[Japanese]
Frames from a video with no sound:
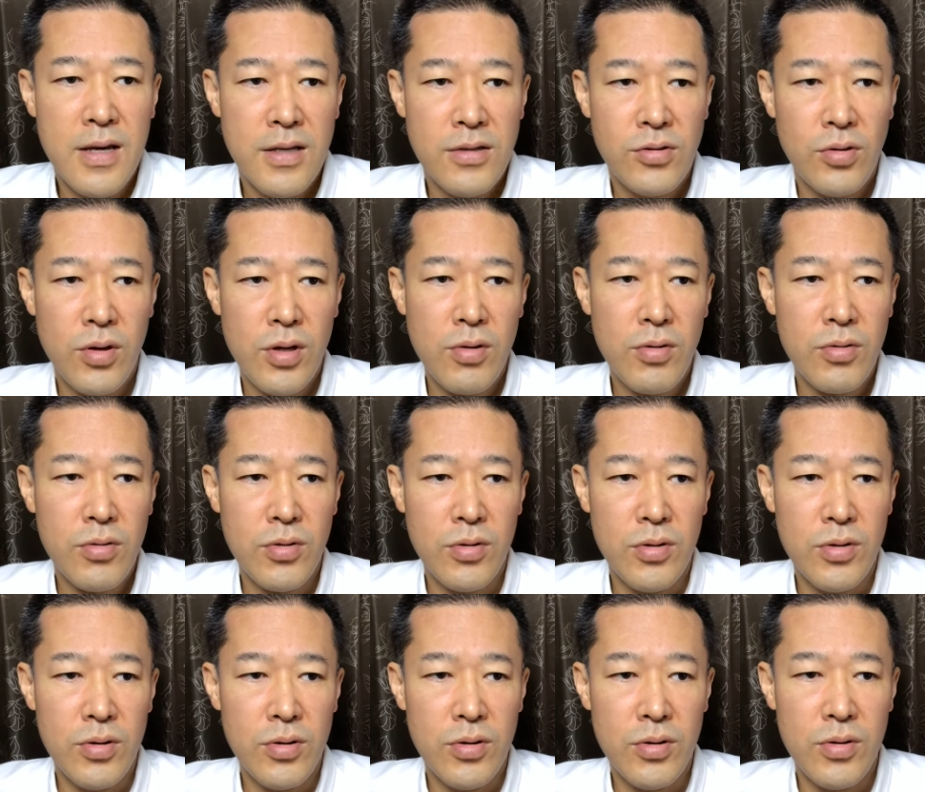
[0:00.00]
それを
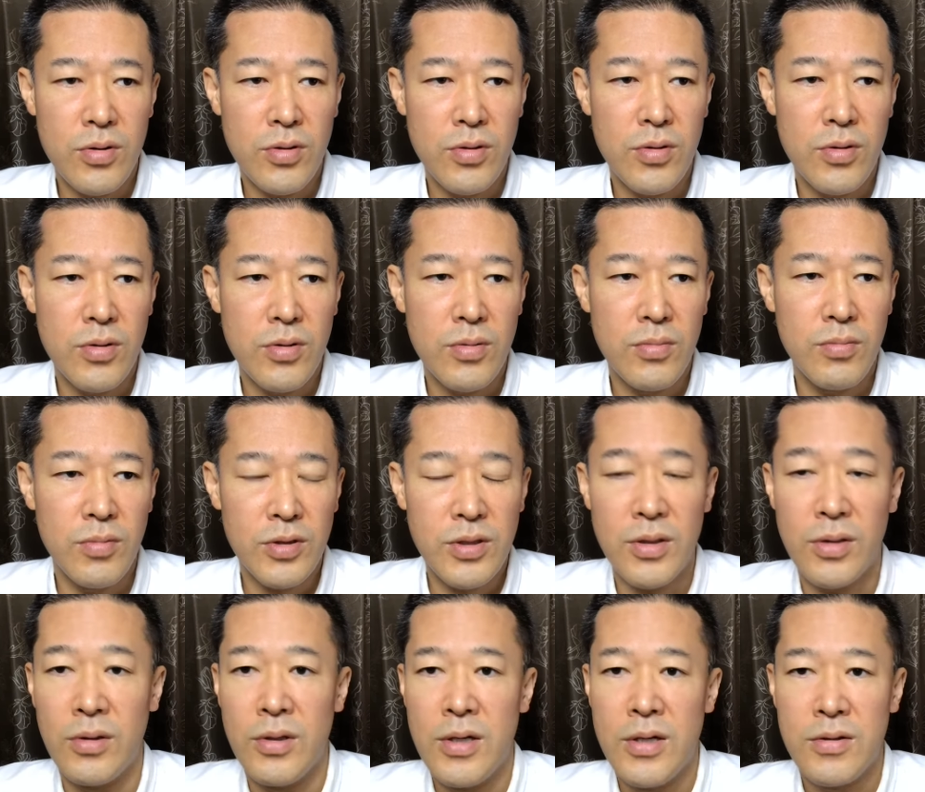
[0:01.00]
こうもち
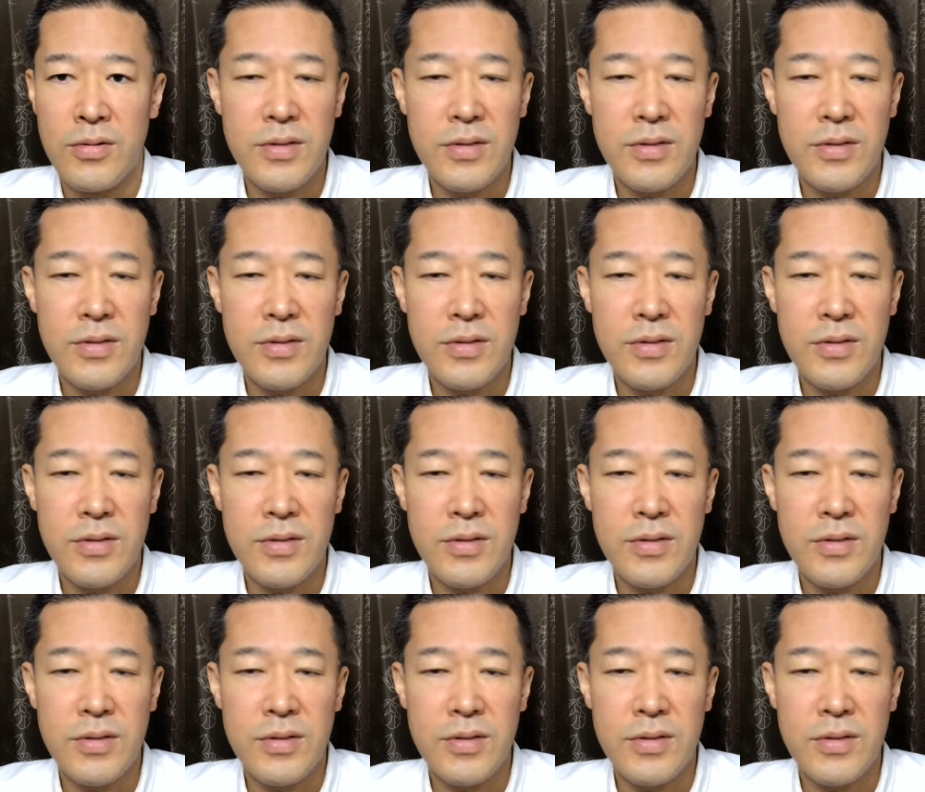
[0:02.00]
ろん